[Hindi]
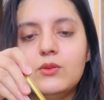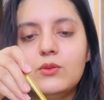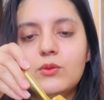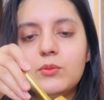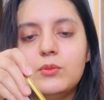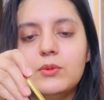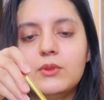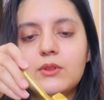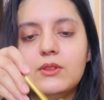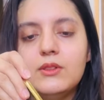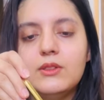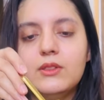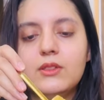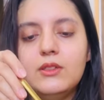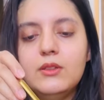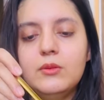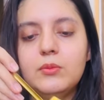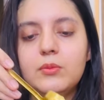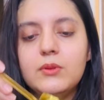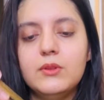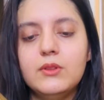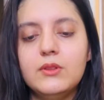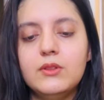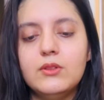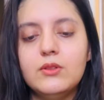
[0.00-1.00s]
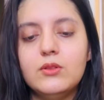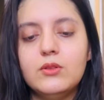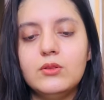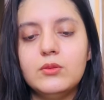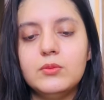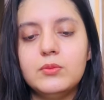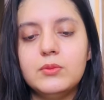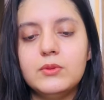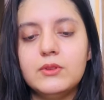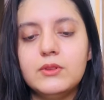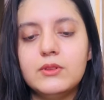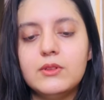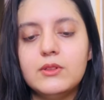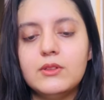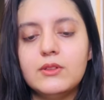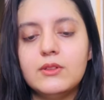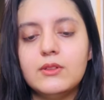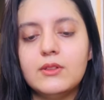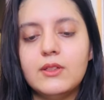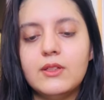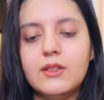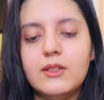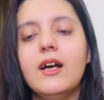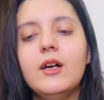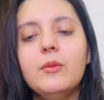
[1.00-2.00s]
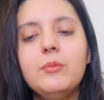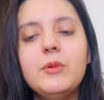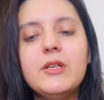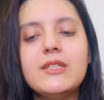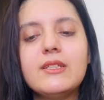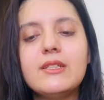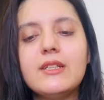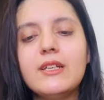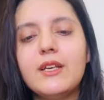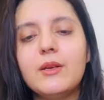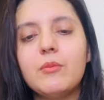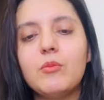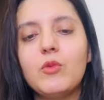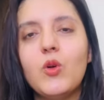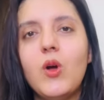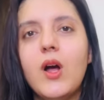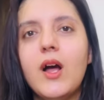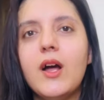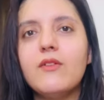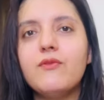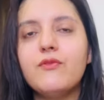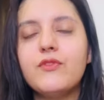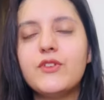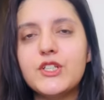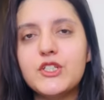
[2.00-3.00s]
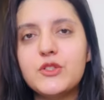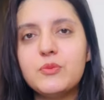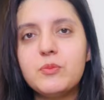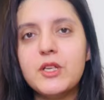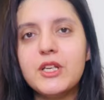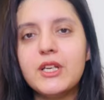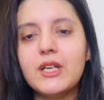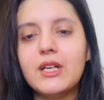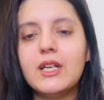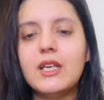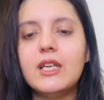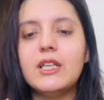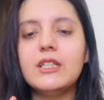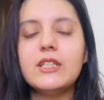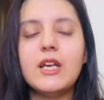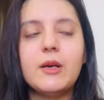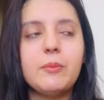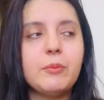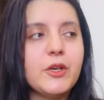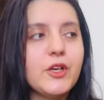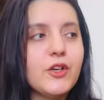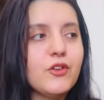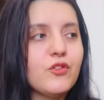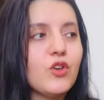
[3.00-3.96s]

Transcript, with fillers: कभी अब इस क्रीम को आप फ्रिज में रख लें या अपने